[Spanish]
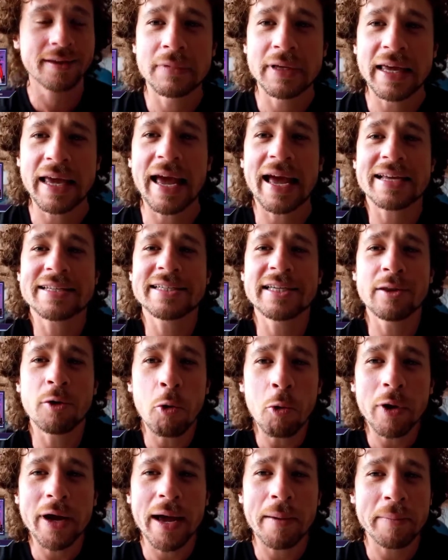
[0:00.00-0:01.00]
Que ha sido
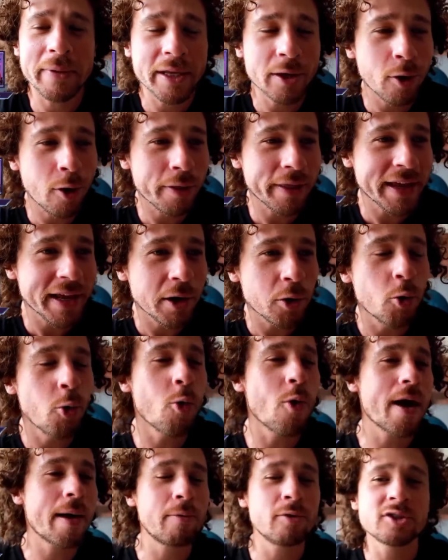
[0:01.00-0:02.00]
un camino de
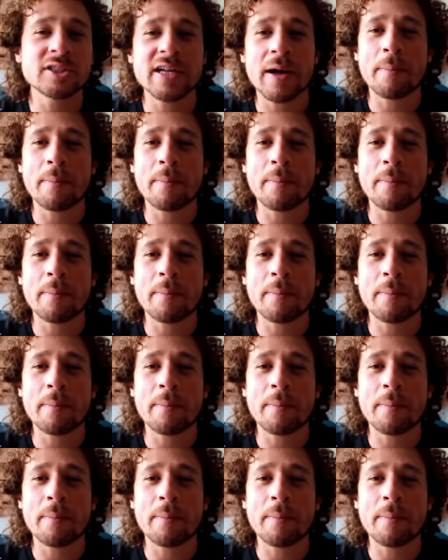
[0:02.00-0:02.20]
nuevos